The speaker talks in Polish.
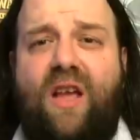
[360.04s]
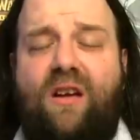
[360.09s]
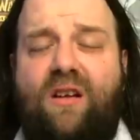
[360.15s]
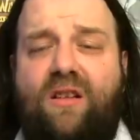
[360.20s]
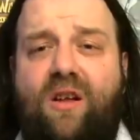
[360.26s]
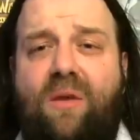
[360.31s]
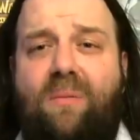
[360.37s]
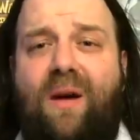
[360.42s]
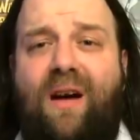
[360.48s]
kto
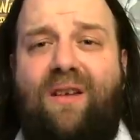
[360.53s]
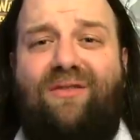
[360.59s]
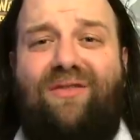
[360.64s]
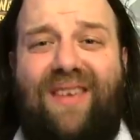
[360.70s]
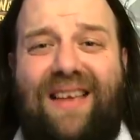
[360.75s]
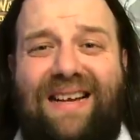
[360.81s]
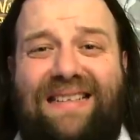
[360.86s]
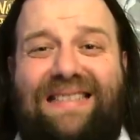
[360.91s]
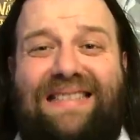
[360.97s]
ma
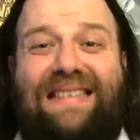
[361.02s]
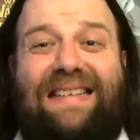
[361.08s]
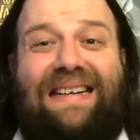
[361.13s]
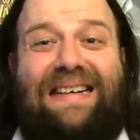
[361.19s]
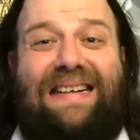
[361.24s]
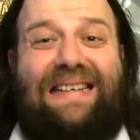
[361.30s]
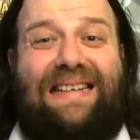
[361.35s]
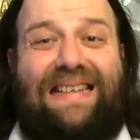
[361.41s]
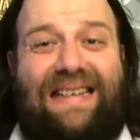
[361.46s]
większy
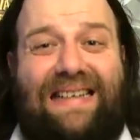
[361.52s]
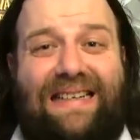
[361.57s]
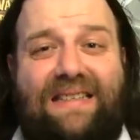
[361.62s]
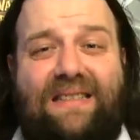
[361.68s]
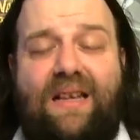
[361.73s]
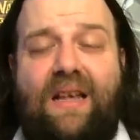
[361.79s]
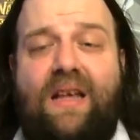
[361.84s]
hajs.